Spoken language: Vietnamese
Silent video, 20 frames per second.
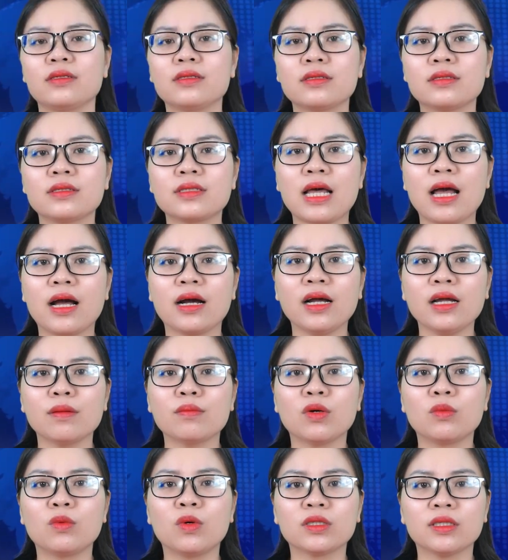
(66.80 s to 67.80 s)
Sáng ngày
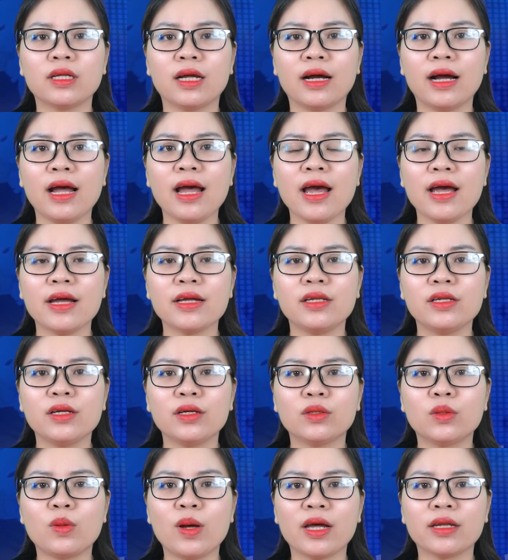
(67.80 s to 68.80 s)
1 tháng 2,
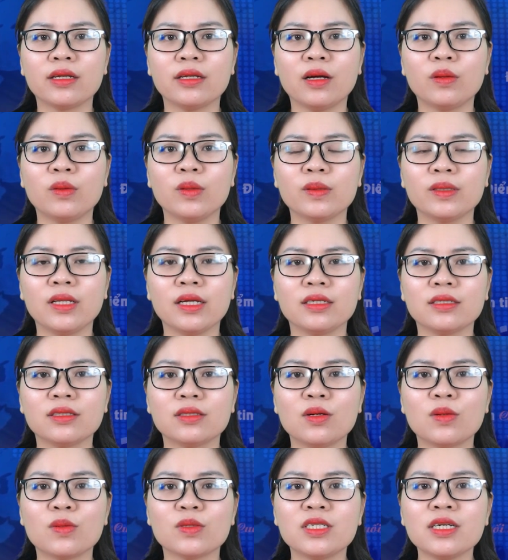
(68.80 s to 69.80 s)
Liên đoàn Lao động
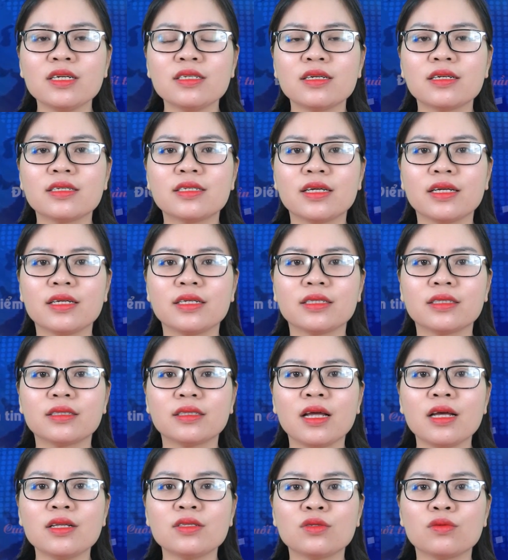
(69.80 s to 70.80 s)
tỉnh tổ chức chương trình
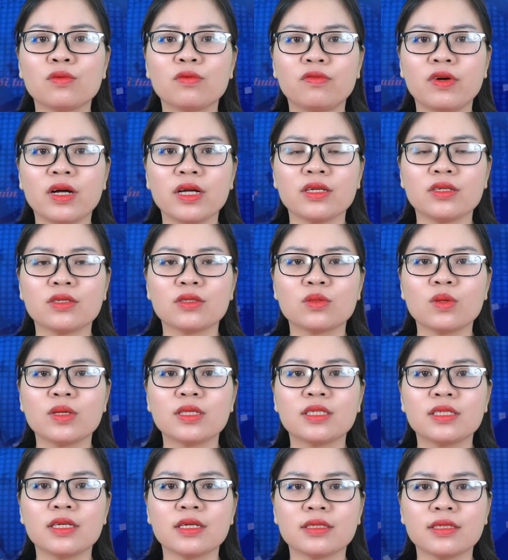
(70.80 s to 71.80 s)
Tết Du Vầy
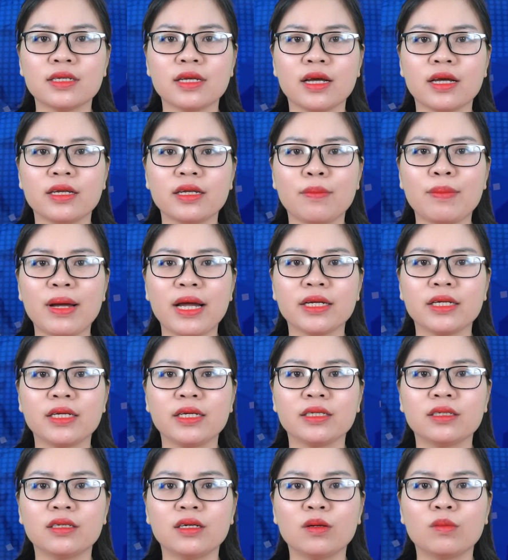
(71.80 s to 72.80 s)
Xuân Chia Sẻ năm
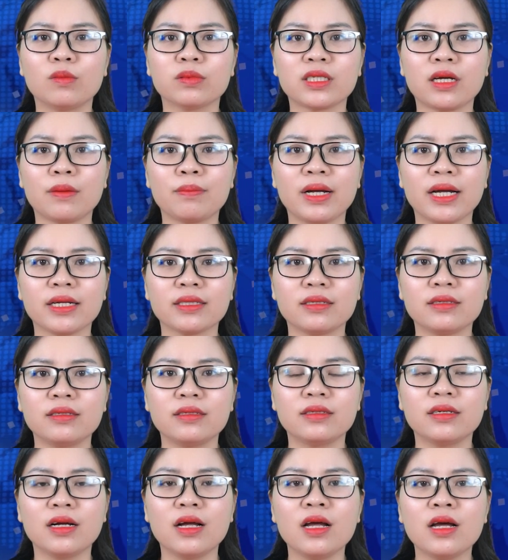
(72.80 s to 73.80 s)

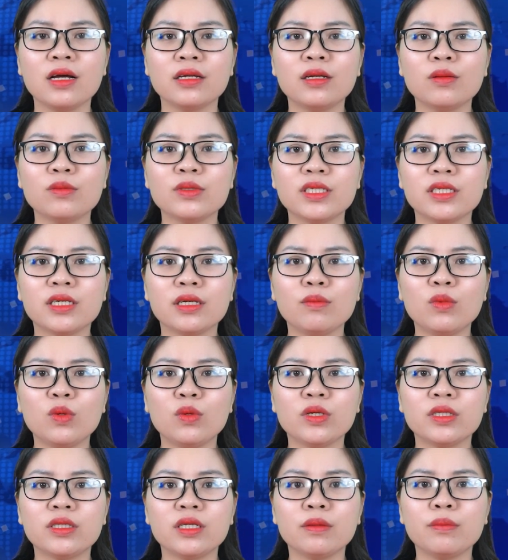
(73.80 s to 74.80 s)
2024. Đồng chí
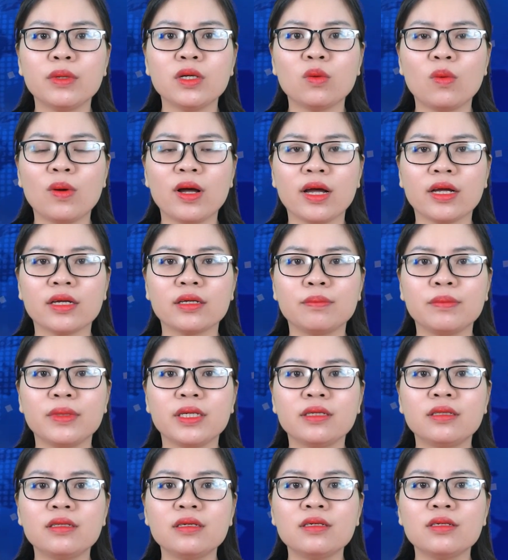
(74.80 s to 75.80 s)
Bùi Thị Minh Hoài,
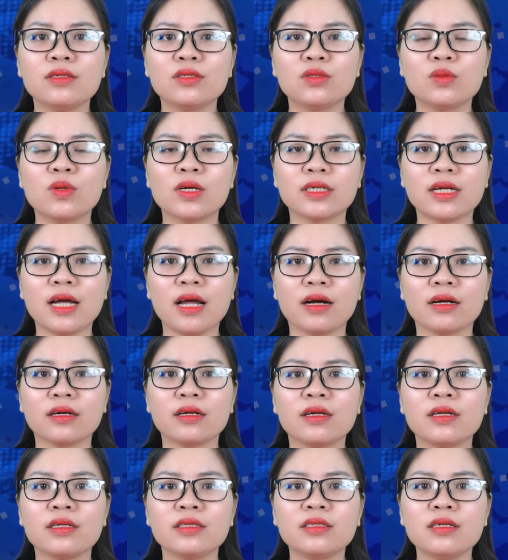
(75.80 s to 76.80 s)
Bí thư Trung ương Đảng,
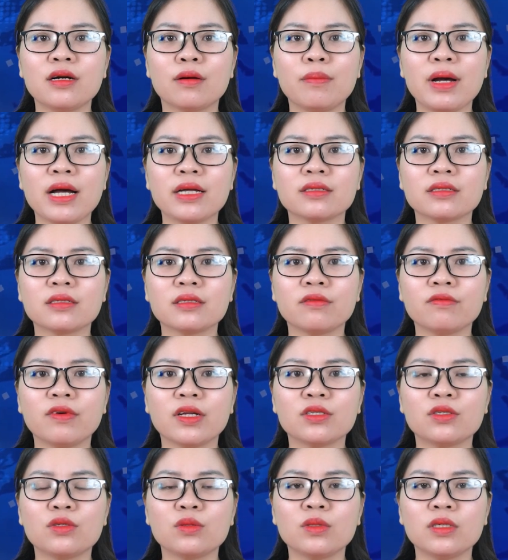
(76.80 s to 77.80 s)
trưởng ban dân
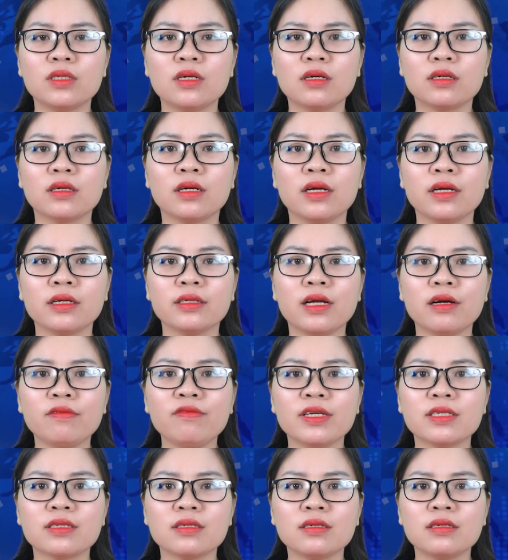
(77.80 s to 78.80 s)
vận Trung ương đã
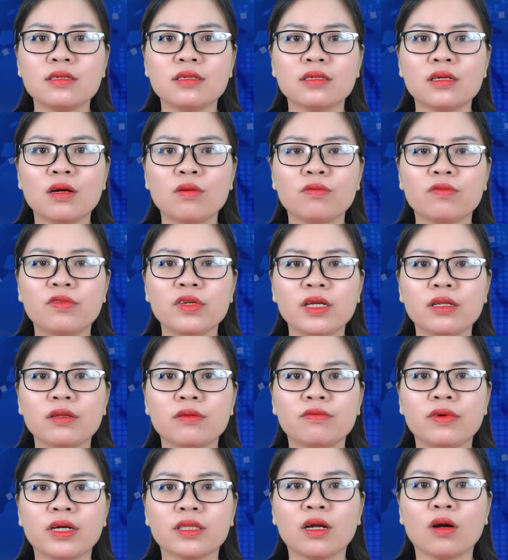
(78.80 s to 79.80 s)
về dự động
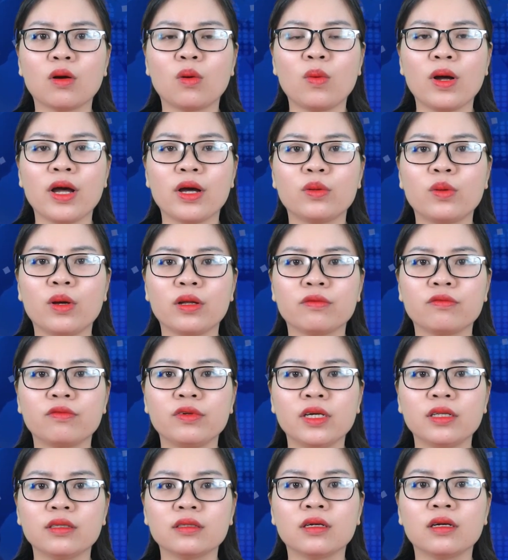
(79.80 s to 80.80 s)
viên và tặng quà đoàn
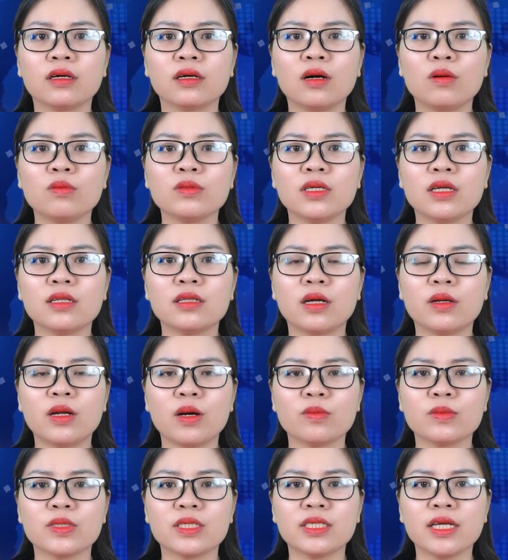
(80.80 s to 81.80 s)
viên công nhân lao
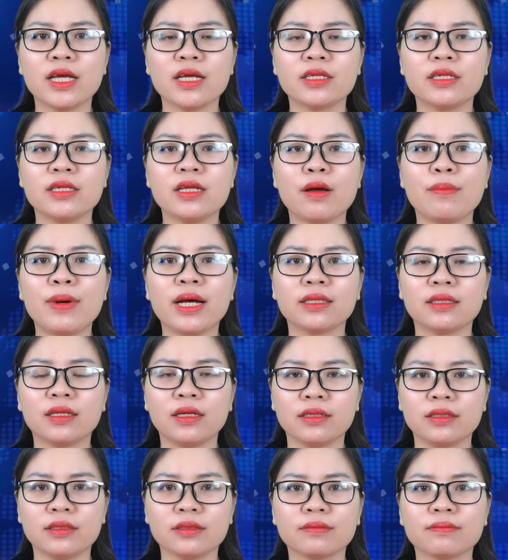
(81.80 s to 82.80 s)
động trên địa bàn
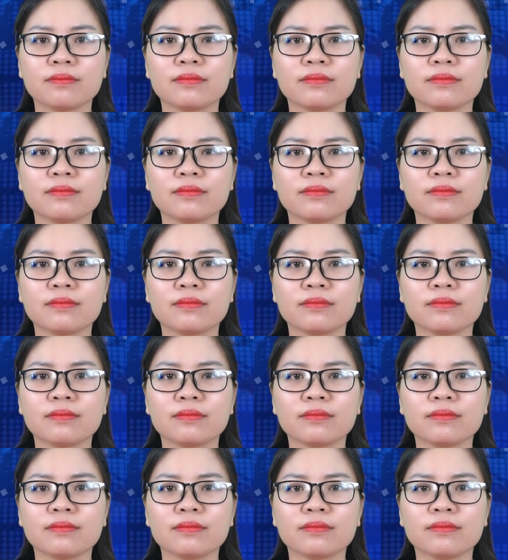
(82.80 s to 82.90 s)
tỉnh.